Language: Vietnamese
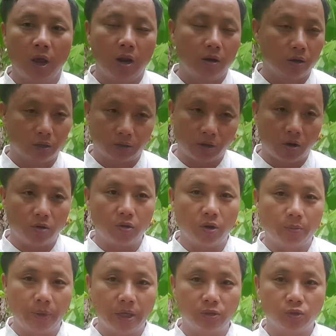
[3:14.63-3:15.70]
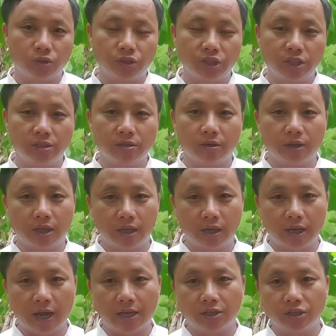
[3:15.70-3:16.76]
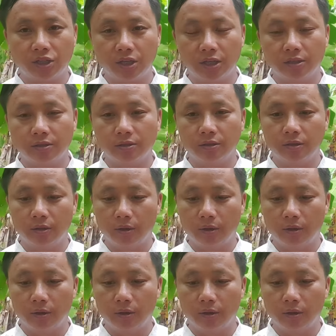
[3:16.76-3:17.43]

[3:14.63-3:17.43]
lọt thọ của bé chuẩn chỉ cho cái ca xia sư